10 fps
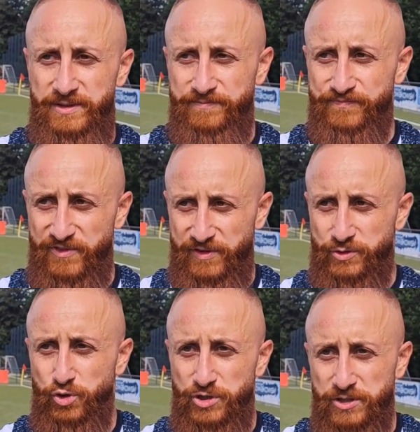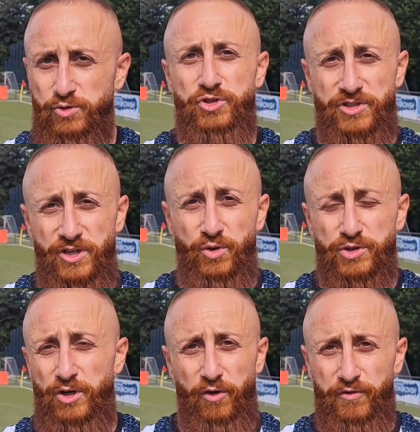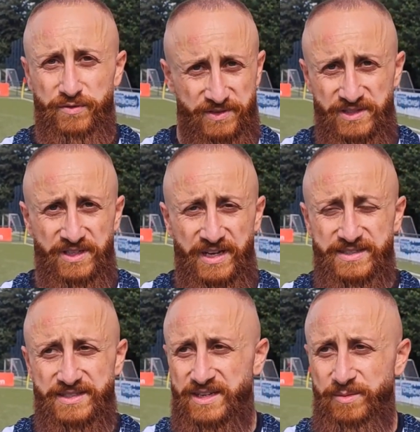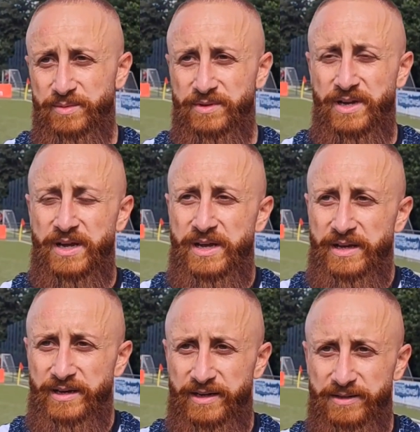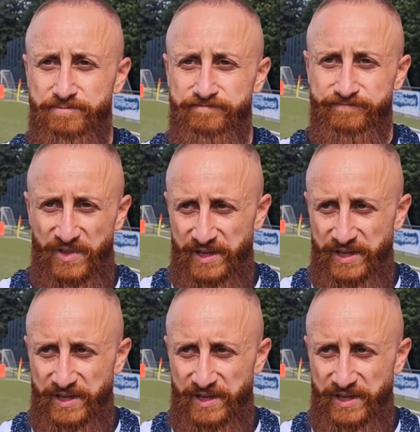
ähm, versuche ich natürlich die Jungs auf diese ganzen Ebenen ähm,